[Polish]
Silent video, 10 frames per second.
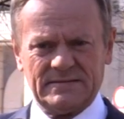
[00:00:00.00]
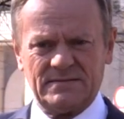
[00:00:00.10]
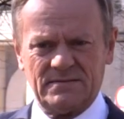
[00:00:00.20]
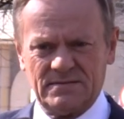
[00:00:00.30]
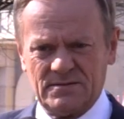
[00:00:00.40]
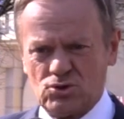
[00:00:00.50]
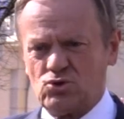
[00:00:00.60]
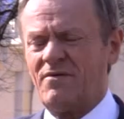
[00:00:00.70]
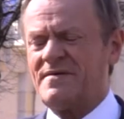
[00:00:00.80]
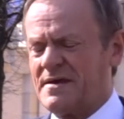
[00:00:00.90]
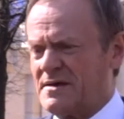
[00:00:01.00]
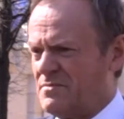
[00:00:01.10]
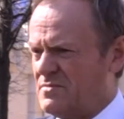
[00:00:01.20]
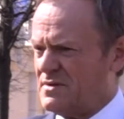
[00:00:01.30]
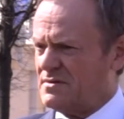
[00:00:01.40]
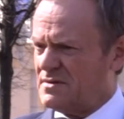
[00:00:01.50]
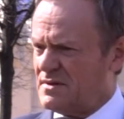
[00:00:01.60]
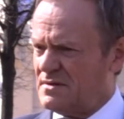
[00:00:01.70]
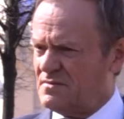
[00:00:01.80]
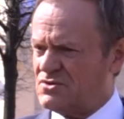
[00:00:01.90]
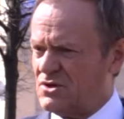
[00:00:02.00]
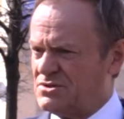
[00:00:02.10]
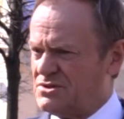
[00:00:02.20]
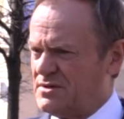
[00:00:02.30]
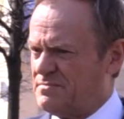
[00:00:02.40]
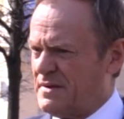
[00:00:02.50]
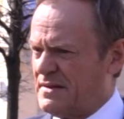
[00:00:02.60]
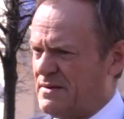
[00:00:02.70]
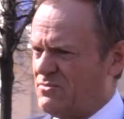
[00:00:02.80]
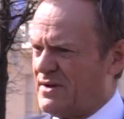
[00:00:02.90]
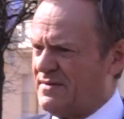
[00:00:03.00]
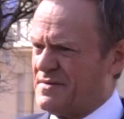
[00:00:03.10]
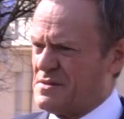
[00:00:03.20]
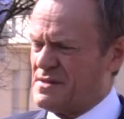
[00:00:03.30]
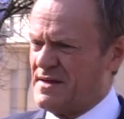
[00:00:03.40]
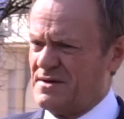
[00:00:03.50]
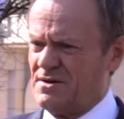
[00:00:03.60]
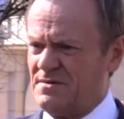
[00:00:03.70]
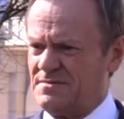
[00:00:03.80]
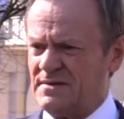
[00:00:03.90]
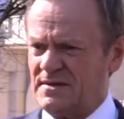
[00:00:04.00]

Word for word: y, człowiekiem w rządzie pana Morawieckiego.